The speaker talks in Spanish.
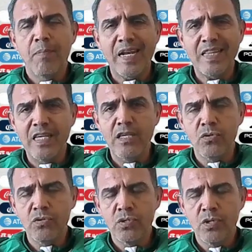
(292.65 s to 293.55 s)

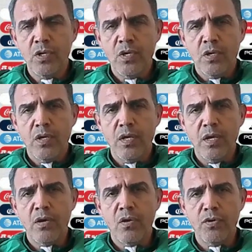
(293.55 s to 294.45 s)
partidos
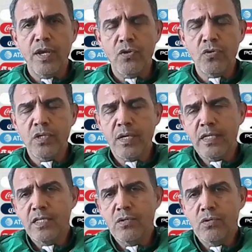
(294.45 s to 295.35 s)
con ellos.
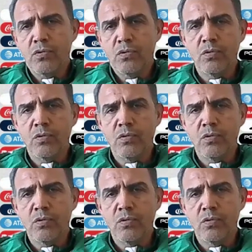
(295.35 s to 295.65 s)
Ha sido